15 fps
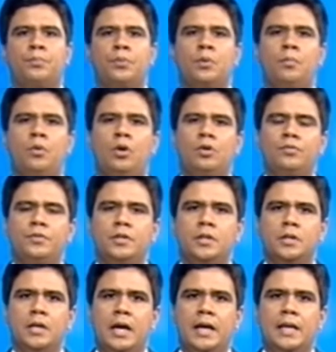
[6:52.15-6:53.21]
promove
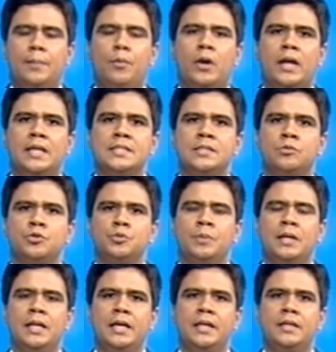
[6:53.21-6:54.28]
a elaboração de
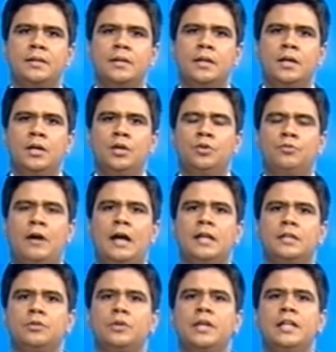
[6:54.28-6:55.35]
uma lei
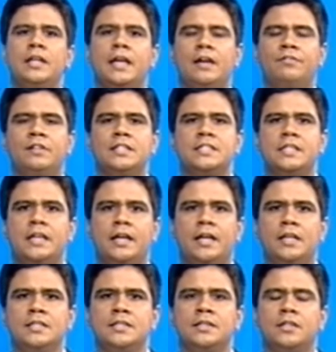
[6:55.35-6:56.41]
falando que ele quer fazer
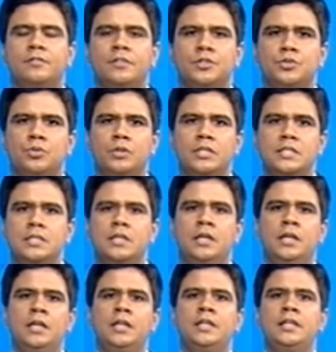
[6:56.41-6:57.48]
aquelas intervenções
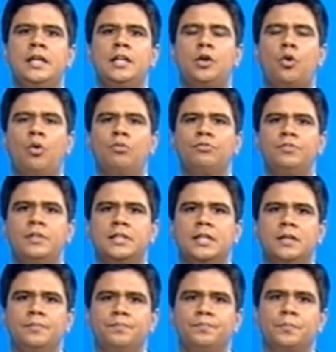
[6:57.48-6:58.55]
e ele
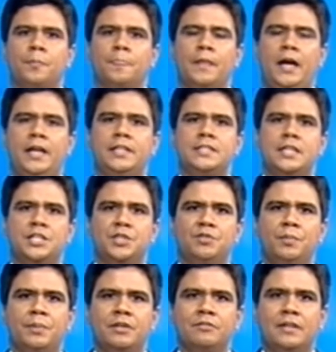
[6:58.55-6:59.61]
convida a
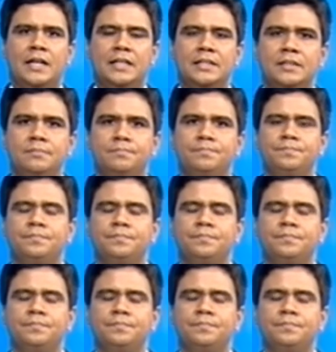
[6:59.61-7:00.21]
iniciativa privada